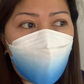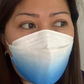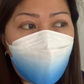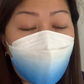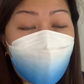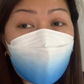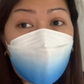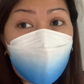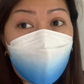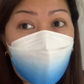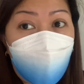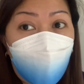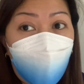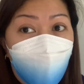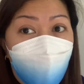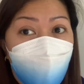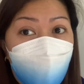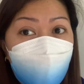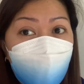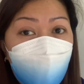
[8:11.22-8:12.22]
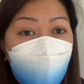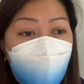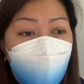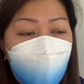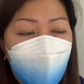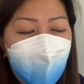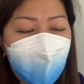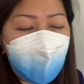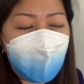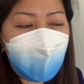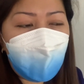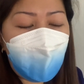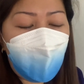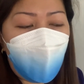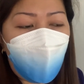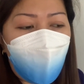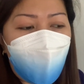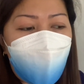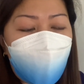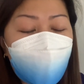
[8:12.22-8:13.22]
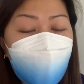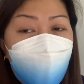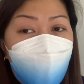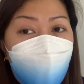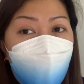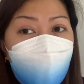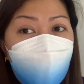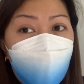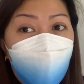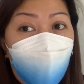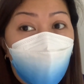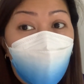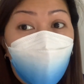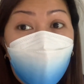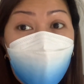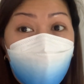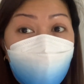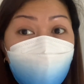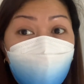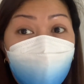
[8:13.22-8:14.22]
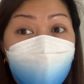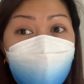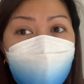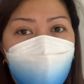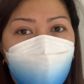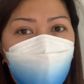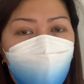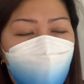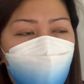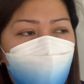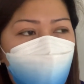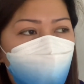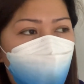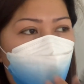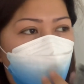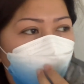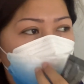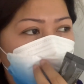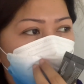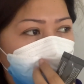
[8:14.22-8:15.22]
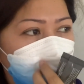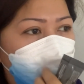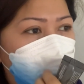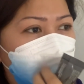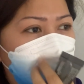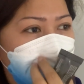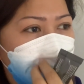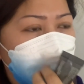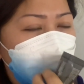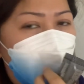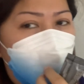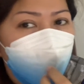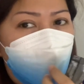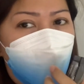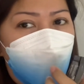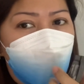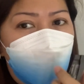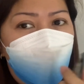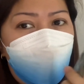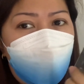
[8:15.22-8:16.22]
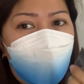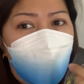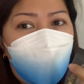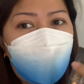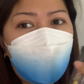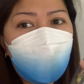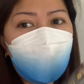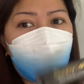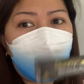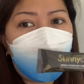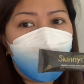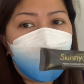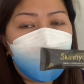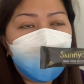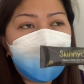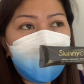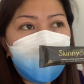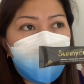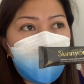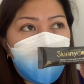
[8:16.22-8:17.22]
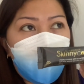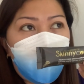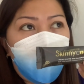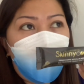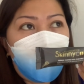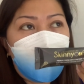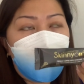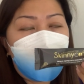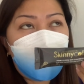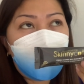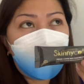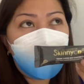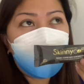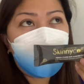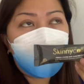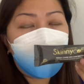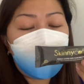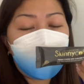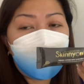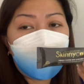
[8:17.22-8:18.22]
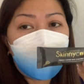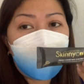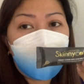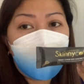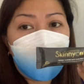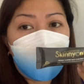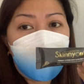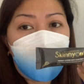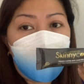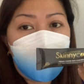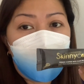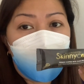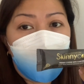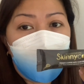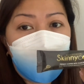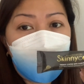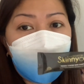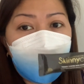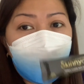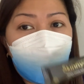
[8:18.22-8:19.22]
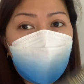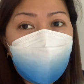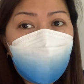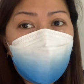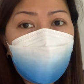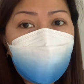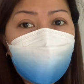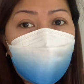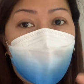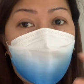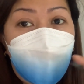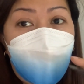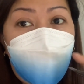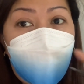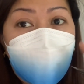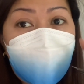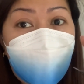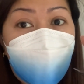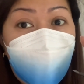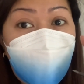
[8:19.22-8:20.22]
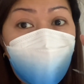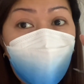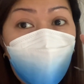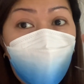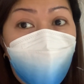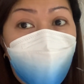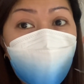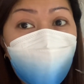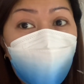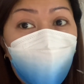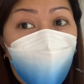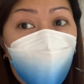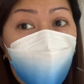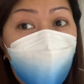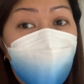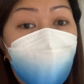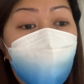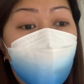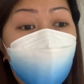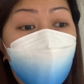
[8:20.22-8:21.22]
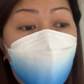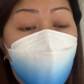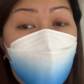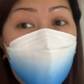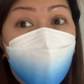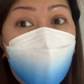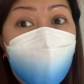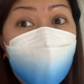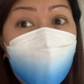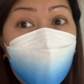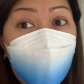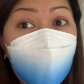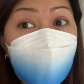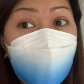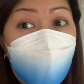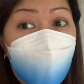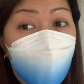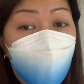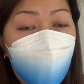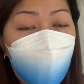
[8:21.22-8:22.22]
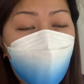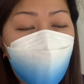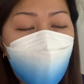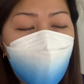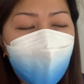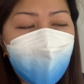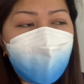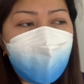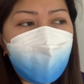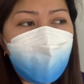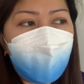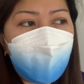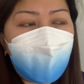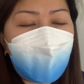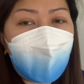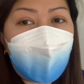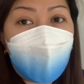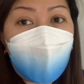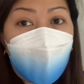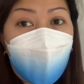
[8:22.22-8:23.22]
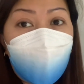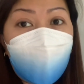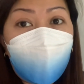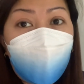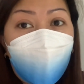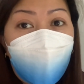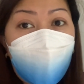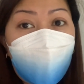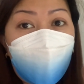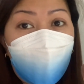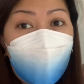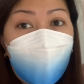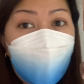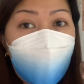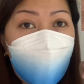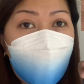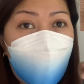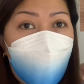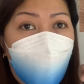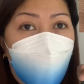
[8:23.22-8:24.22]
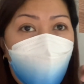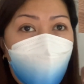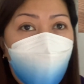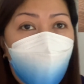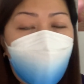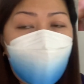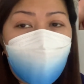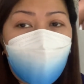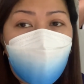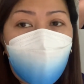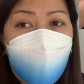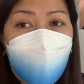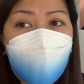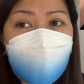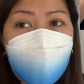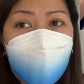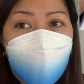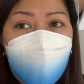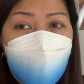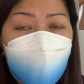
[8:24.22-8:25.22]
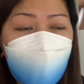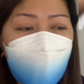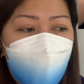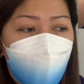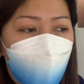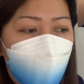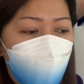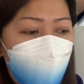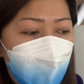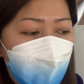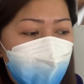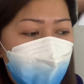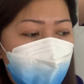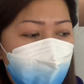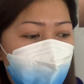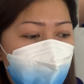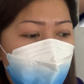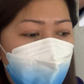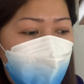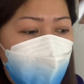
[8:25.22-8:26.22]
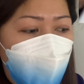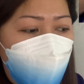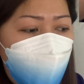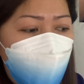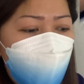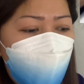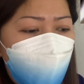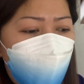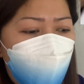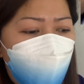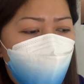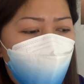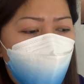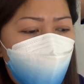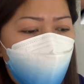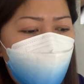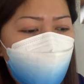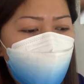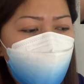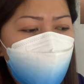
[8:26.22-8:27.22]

matabang. Wala siyang, wala siyang asukal. Wala siyang masyadong asukal. Yung normal na kape lang. Tapos, ah, 150 ml. So, kalahati lang ng baso ko na pinapakita ko sa inyo. Ito, ito. Ayan, kalahati lang siya. Tapos, ah, uh,